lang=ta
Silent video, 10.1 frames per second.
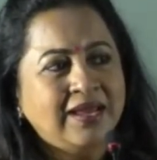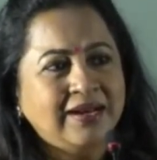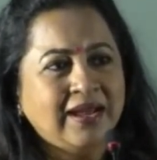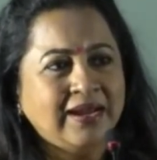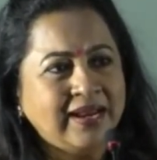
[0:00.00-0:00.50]

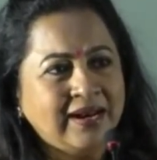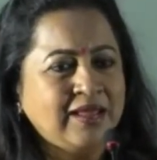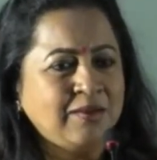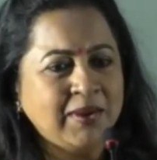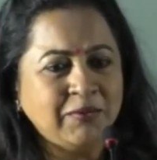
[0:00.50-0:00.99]
நாங்கள்
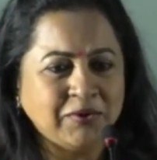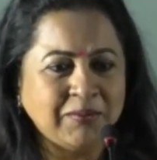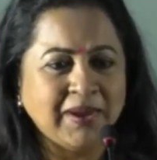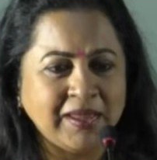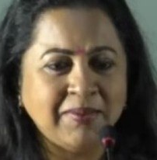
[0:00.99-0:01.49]
எல்லாருமே ஒரு
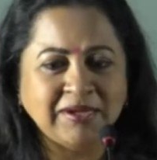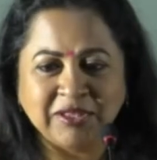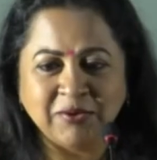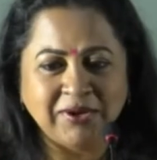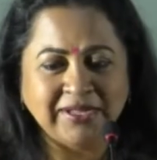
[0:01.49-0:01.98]

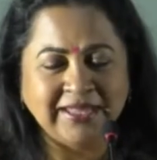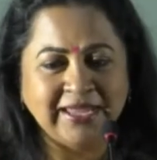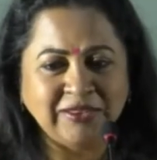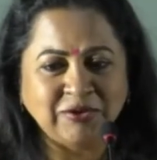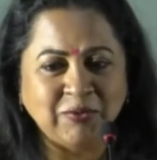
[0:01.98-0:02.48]
பயபக்தியோடு அதை
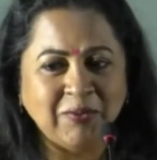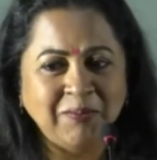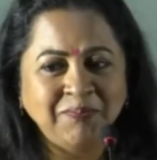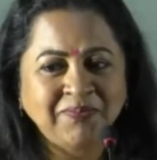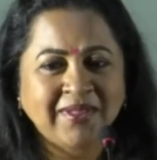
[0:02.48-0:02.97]
ஏற்றுக்கோம்
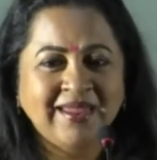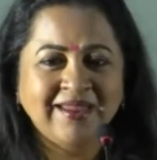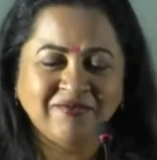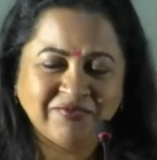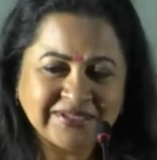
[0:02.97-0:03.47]

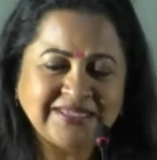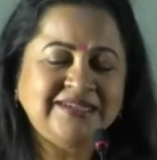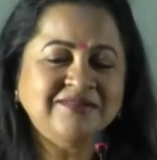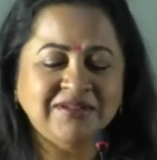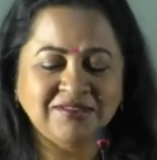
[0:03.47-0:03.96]

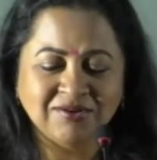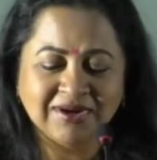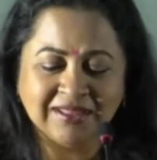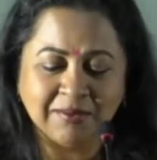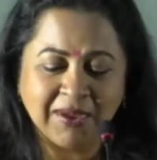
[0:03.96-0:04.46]
ஃபஸ்ட்டு வந்தோன்னே
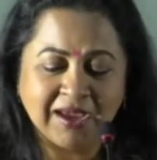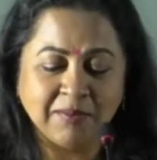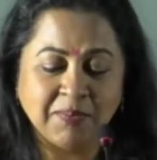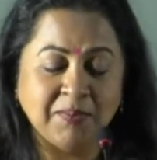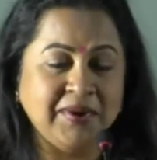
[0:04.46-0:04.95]
அந்த
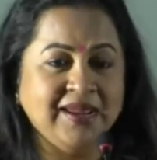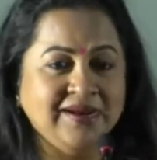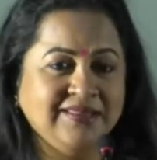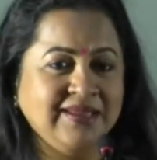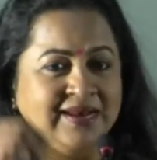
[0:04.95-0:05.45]
மேக்கப் அப்படி
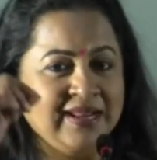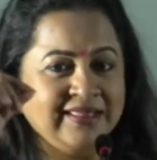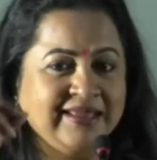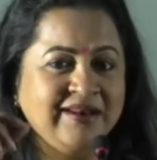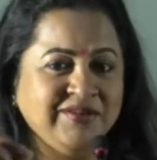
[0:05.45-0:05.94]
எடுத்து என்
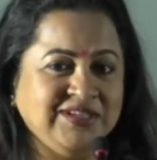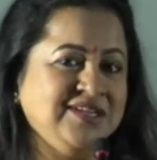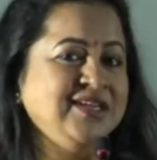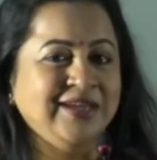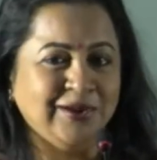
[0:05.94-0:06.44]
நெத்தியில் வச்சு
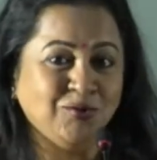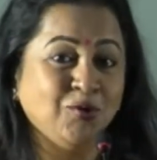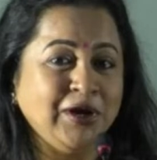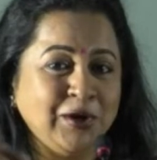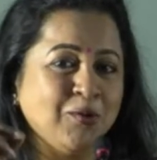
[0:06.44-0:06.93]
என்
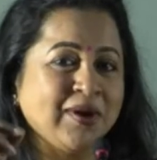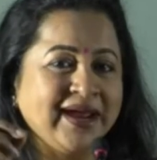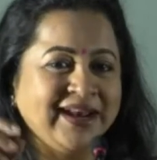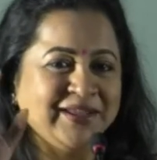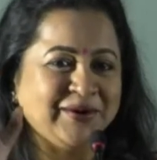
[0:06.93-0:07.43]
தொழில் உன்
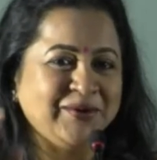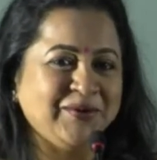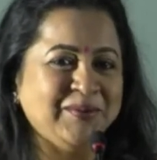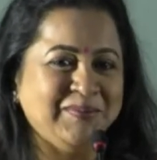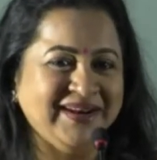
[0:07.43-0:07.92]
கையில்
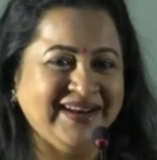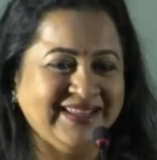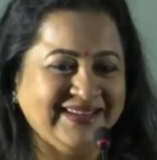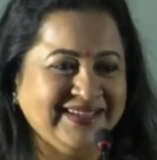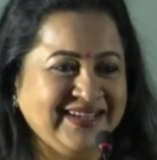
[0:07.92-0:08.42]
இருக்கட்டும்
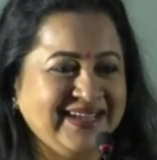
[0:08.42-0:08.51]
அப்படின்னாரு